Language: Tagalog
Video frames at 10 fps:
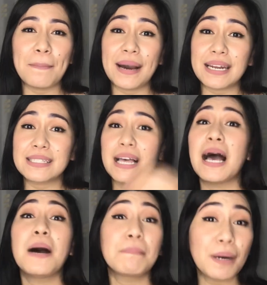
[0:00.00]
para sa
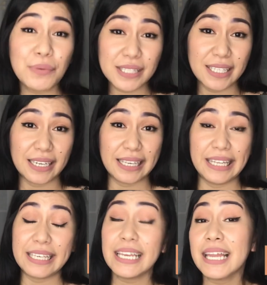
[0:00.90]
pawisin ng
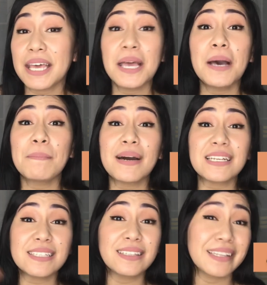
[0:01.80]
kilikili, para
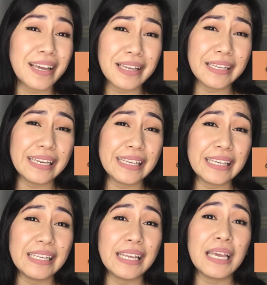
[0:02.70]
sa dry ang
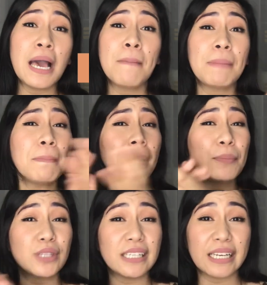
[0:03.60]
kilikili,
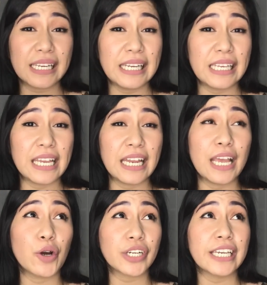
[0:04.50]
pampaputi ng kilikili,
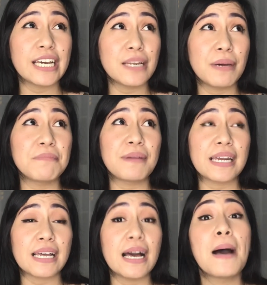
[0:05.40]
or kaya naman
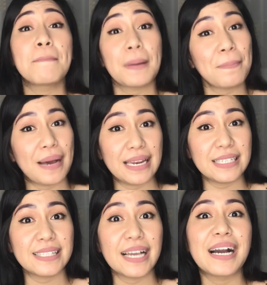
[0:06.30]
para
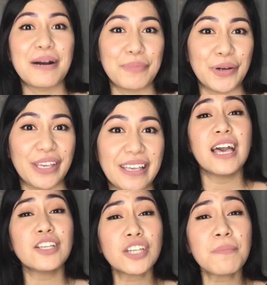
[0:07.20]
pampaalis ng amoy.
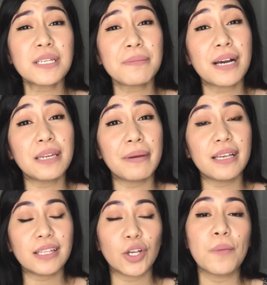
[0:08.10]
And syempre sa mga
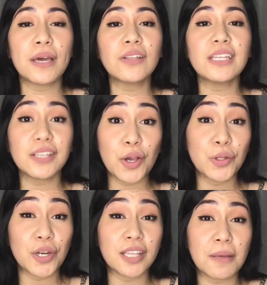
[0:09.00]
nabanggit ko, meron ding
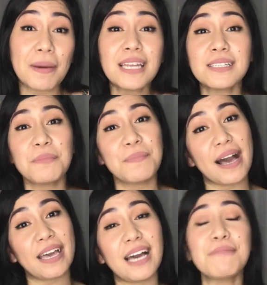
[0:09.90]
deodorant na para sa
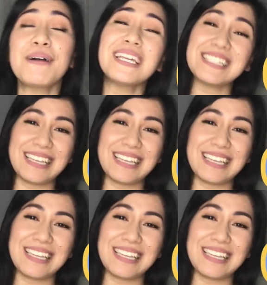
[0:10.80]
babae at para sa